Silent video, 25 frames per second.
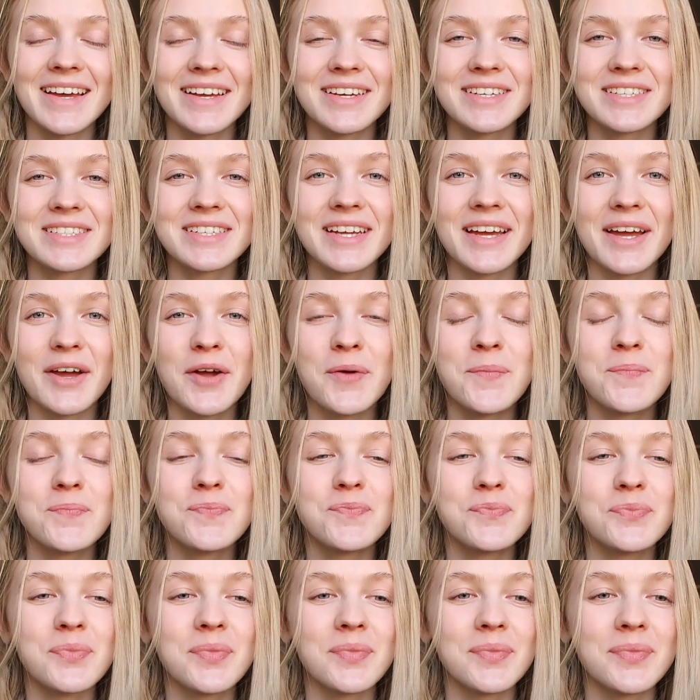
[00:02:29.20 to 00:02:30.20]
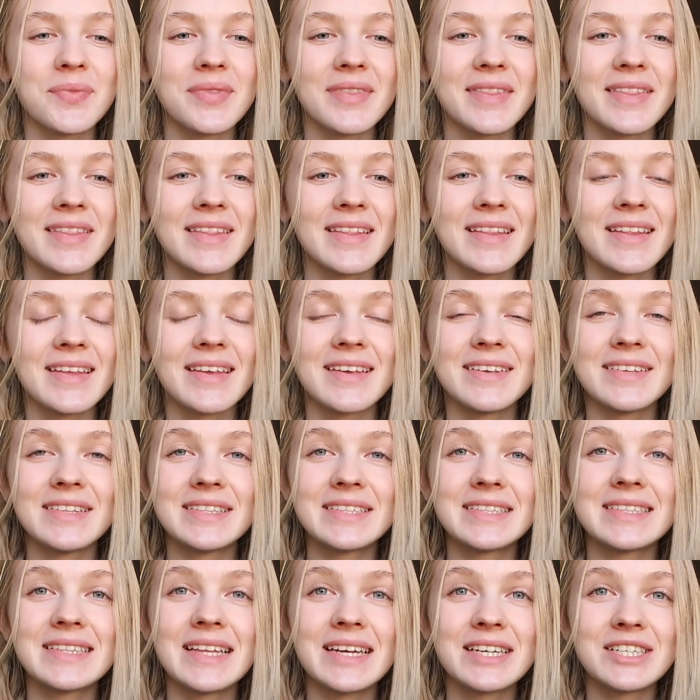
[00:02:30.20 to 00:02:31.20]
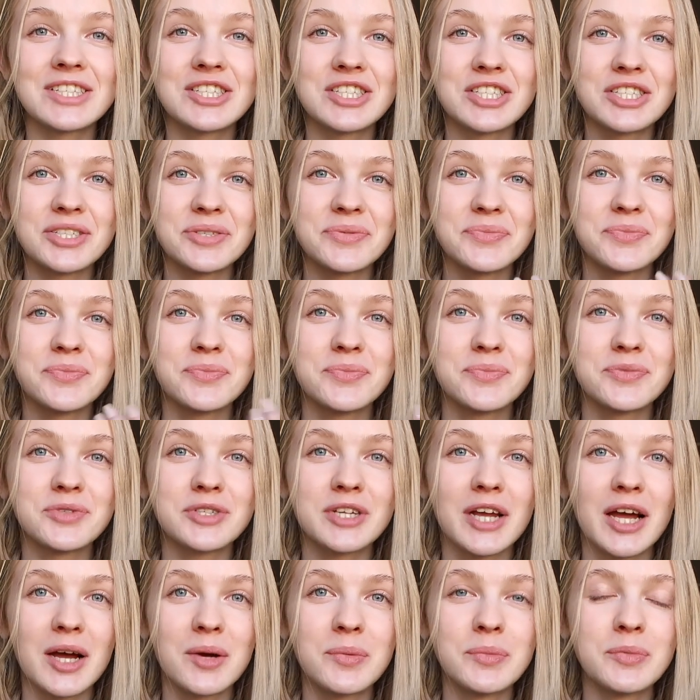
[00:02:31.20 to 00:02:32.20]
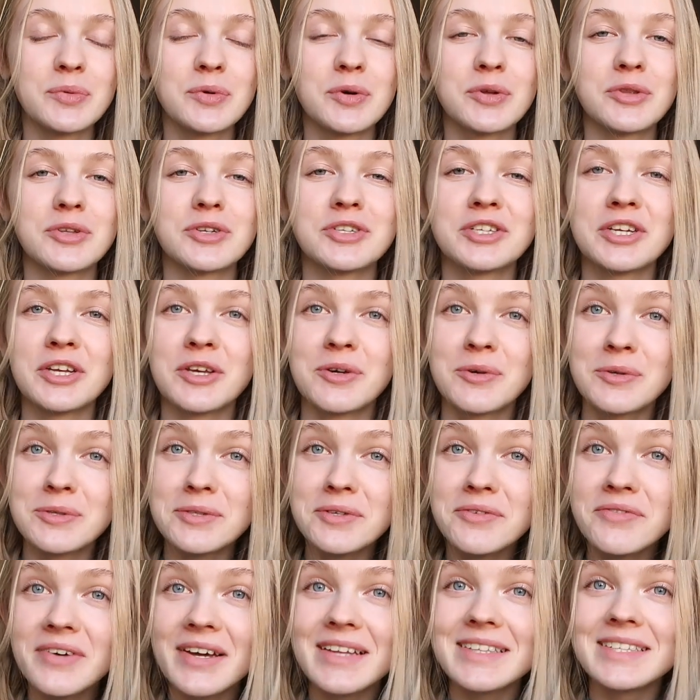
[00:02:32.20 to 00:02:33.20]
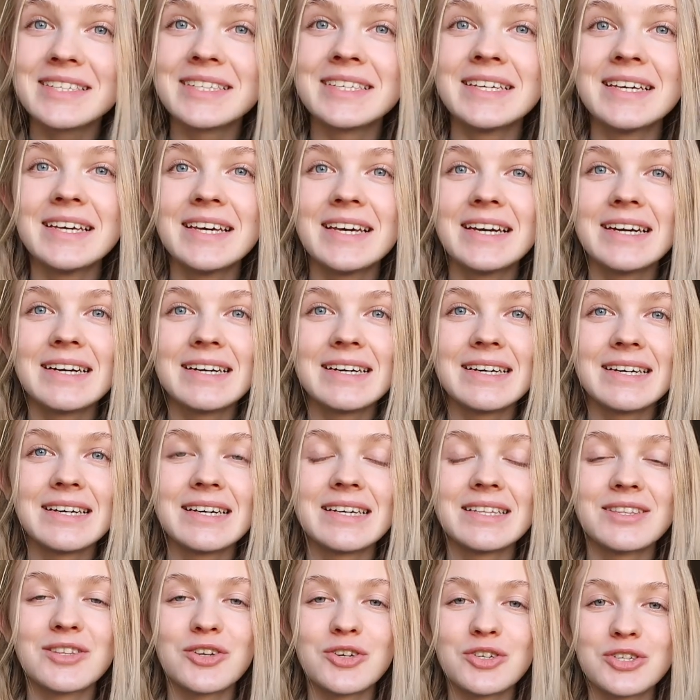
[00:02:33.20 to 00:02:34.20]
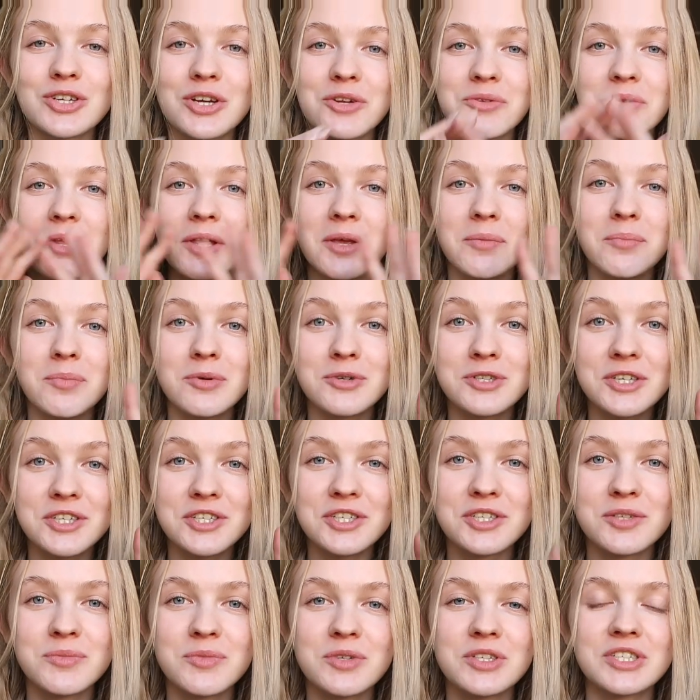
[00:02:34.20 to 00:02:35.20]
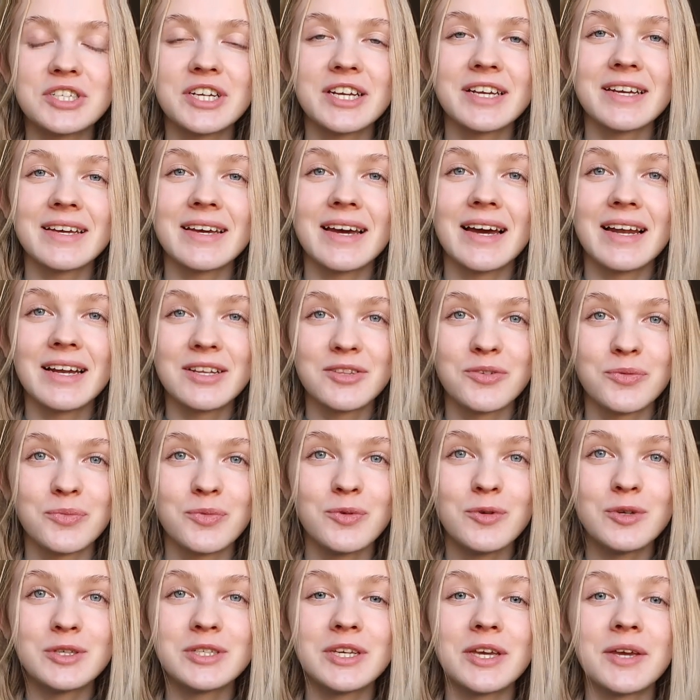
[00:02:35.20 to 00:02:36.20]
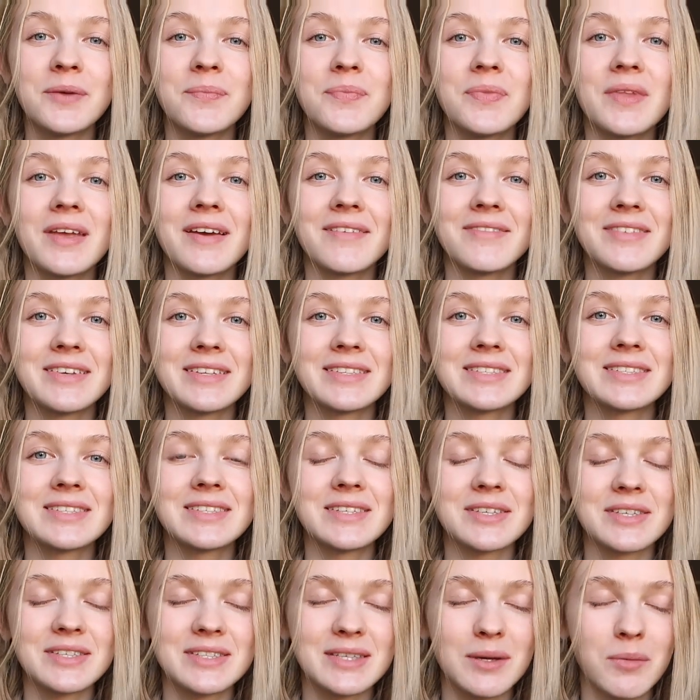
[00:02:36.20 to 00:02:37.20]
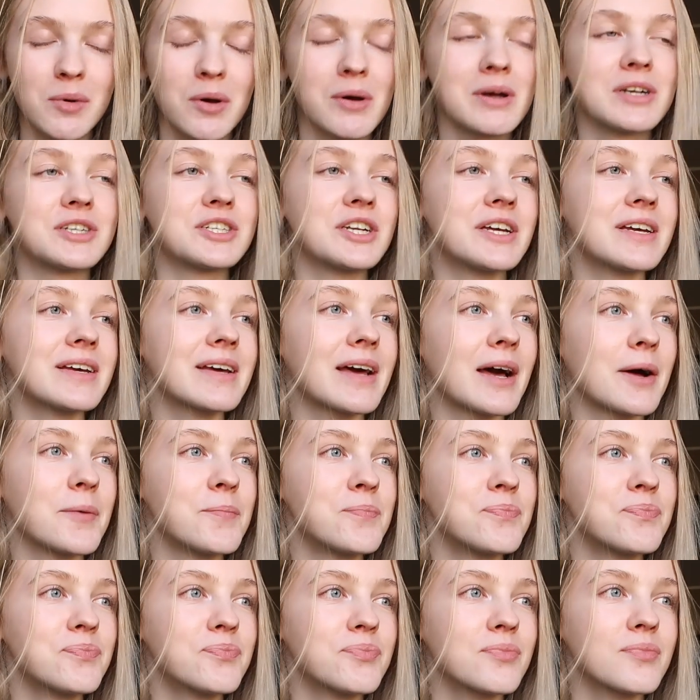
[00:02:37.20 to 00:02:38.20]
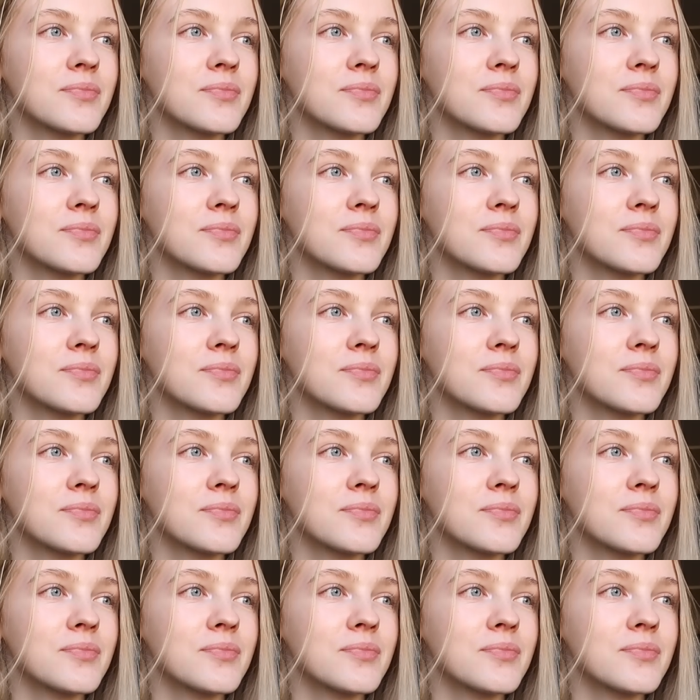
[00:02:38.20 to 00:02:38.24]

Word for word: Także mm, też trzeba było troszkę ich usuwać, e, troszkę tutaj poszerzyć mi szczękę, ale to później, więc za mała szczęka.